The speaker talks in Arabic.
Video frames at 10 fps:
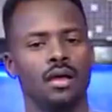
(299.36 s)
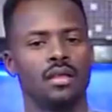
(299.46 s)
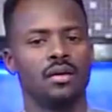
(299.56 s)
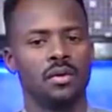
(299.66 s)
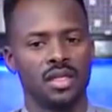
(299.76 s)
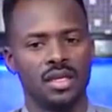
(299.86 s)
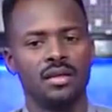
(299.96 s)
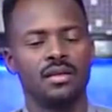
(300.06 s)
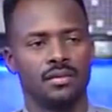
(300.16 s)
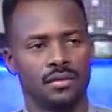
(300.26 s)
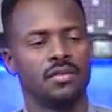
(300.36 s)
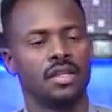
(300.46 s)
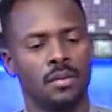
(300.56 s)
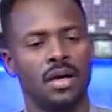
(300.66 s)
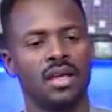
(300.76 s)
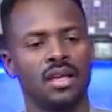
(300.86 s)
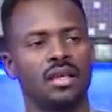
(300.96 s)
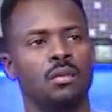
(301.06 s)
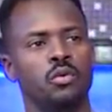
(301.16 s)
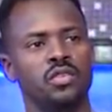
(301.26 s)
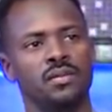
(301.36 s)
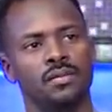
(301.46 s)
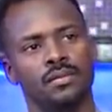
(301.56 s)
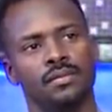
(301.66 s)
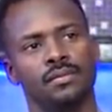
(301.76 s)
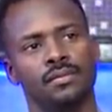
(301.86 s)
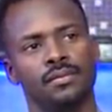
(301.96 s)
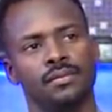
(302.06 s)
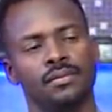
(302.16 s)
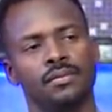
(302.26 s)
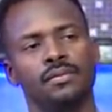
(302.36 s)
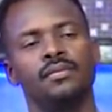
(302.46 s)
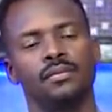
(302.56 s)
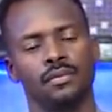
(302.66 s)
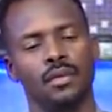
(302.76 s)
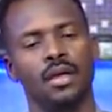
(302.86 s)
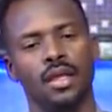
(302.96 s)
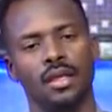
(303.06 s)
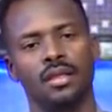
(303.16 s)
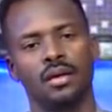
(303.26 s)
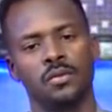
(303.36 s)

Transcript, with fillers: عقدي بينتهي هنا مع نهايه الموسم مع نهايه الموسم مع نهايه الموسم